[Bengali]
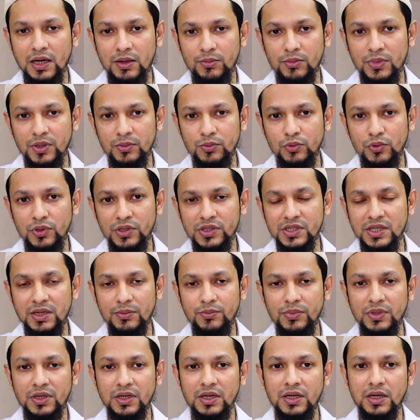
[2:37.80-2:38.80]
আমরা বলি যে
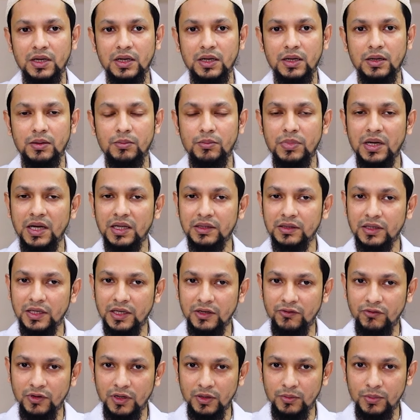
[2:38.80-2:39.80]
আপনারা ভাত
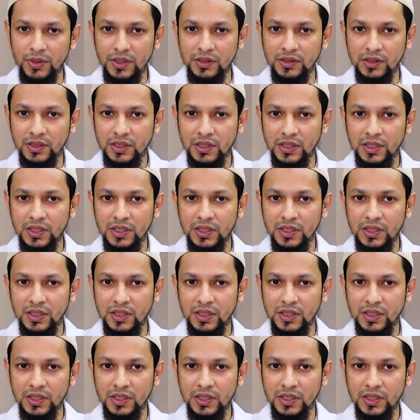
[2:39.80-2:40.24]
খেয়ে ফেলবেন